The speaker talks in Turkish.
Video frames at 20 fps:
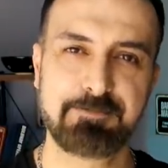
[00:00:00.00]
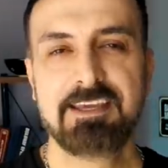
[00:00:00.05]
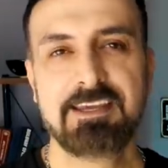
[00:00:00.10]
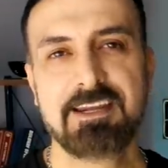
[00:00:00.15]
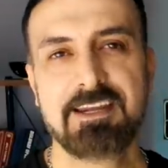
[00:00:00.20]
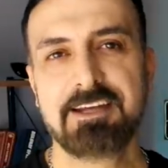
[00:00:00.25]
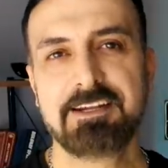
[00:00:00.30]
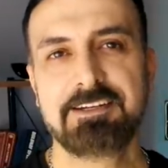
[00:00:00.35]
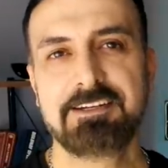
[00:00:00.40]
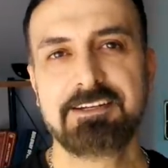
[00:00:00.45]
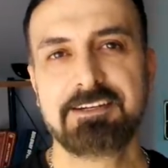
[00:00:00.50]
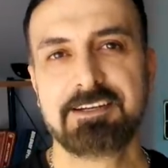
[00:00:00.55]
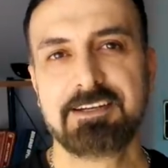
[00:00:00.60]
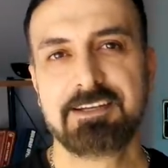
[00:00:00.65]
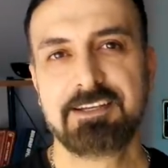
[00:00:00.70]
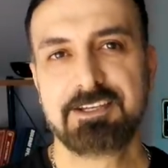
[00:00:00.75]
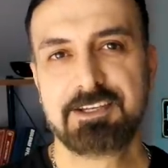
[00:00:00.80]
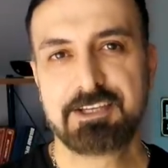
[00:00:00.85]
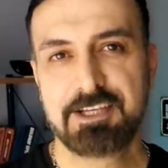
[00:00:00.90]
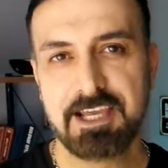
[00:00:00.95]
İnanın
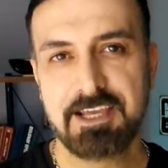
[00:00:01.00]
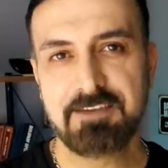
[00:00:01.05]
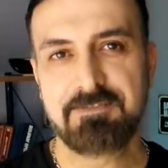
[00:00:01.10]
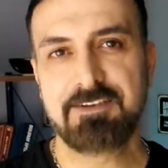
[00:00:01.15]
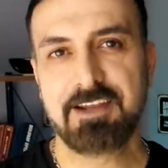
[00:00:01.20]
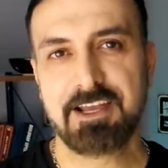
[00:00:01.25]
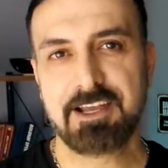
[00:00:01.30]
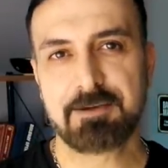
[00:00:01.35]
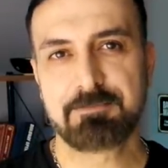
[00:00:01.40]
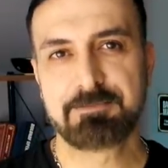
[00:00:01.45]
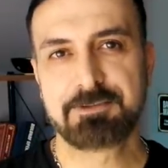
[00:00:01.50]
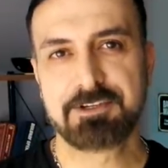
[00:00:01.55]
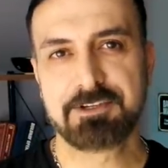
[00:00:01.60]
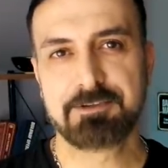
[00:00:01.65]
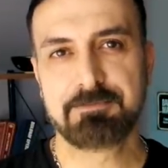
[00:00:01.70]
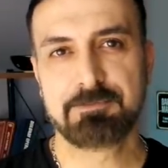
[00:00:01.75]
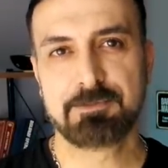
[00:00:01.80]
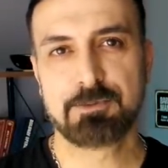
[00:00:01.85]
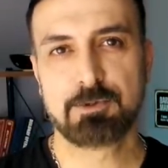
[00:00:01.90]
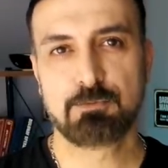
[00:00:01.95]
keyifle
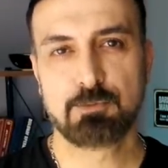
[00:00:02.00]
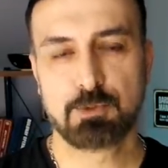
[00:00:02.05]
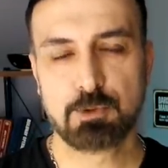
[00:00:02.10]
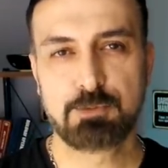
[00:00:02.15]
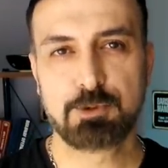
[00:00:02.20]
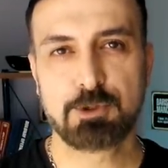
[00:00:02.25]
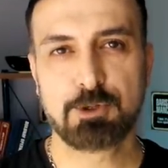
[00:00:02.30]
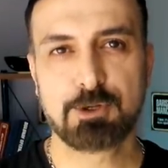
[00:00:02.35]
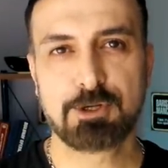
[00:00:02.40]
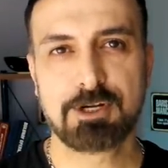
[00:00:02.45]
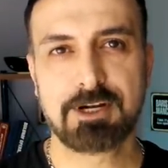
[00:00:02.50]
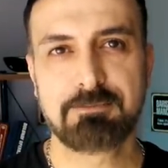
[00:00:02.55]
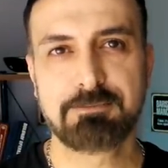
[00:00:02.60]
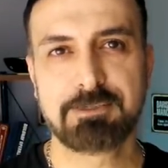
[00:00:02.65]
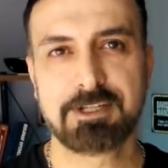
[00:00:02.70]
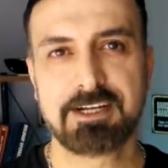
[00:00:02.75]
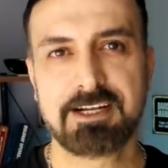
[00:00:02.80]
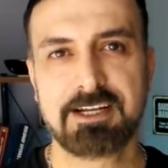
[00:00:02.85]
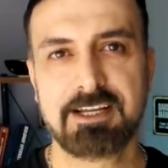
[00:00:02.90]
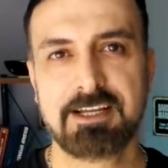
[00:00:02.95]
yaptığım bu
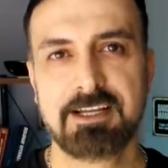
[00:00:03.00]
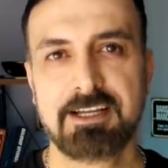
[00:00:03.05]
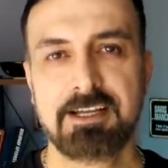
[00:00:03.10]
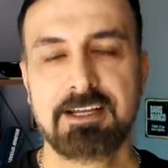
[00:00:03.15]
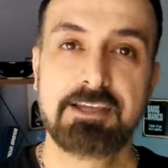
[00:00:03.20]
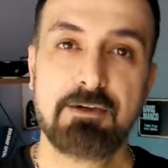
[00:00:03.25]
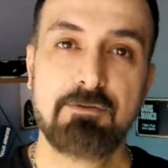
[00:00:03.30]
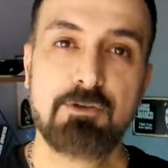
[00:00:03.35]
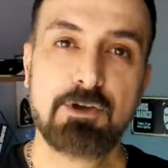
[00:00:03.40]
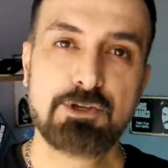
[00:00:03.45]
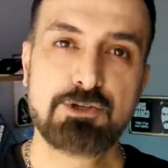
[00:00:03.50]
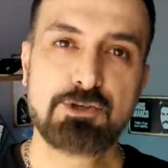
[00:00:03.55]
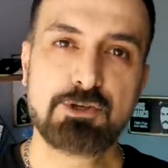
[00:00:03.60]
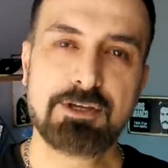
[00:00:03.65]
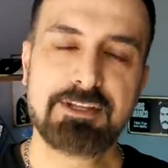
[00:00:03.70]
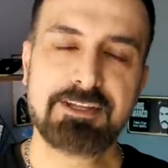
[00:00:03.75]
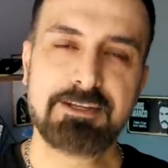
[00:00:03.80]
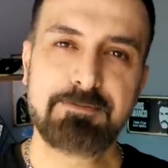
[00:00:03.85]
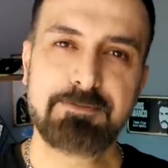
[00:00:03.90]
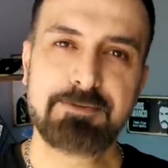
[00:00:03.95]
programları teveccüh
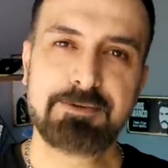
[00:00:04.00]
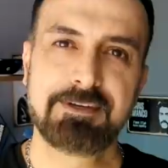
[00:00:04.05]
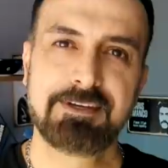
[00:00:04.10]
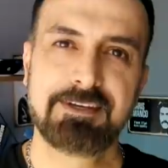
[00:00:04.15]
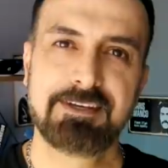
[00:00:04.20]
edip